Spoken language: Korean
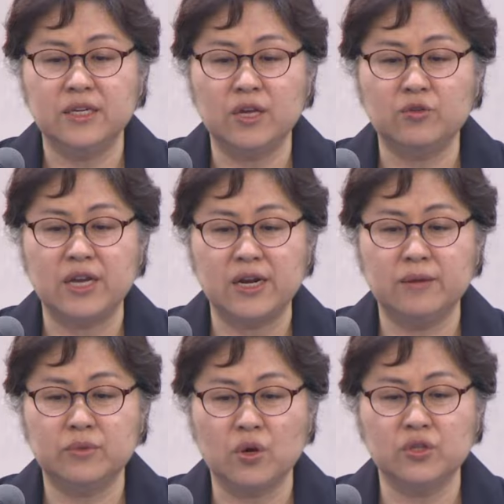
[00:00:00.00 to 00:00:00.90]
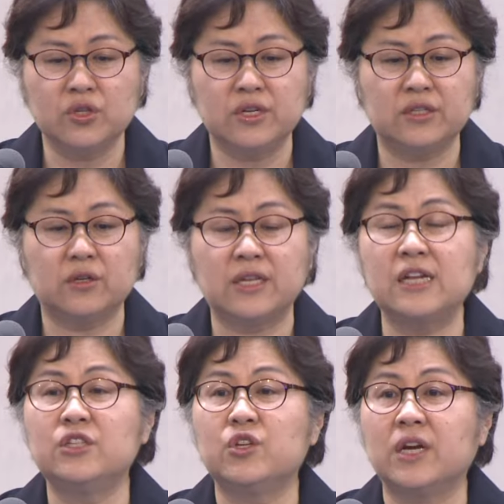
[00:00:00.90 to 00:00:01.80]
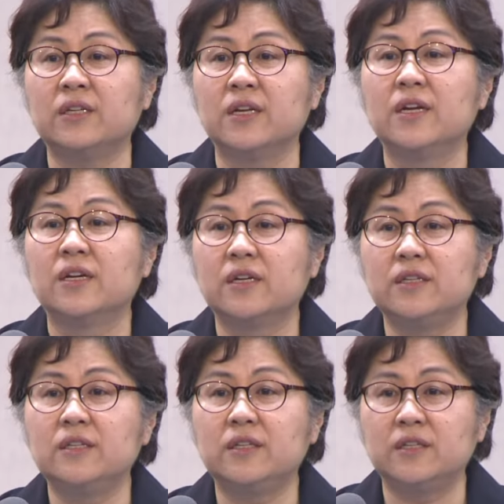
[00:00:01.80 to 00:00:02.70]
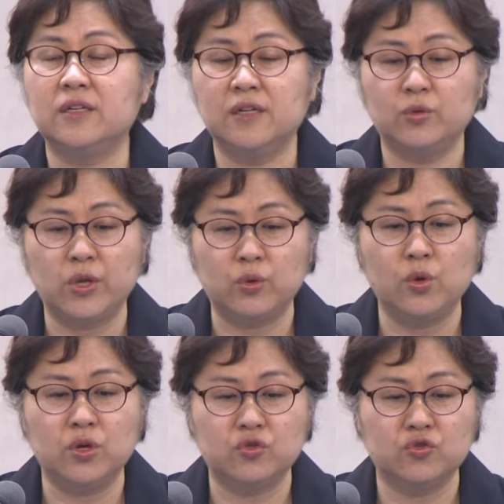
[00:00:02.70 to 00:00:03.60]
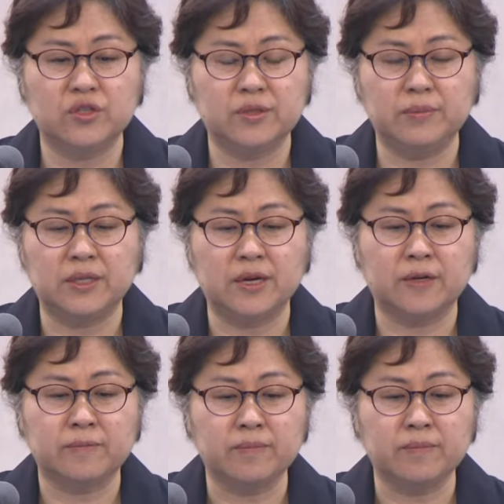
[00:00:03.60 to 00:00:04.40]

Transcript: 예루살렘 성전에서 탈취한 그릇들을 되돌려 주었습니다.